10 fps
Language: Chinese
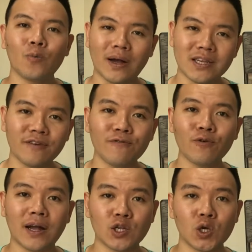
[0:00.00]
完成付
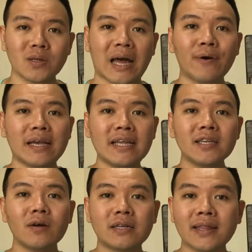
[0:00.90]
款之后，他会依
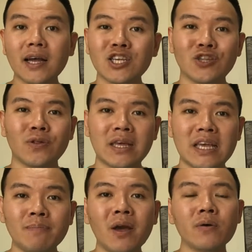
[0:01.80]
照你当时留的
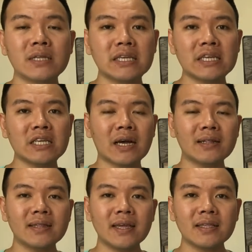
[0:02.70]
email 寄一
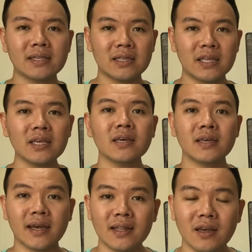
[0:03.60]
张电子 ticket
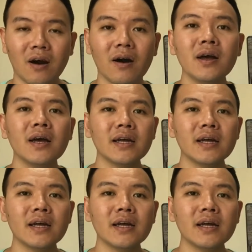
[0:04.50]
给你哦。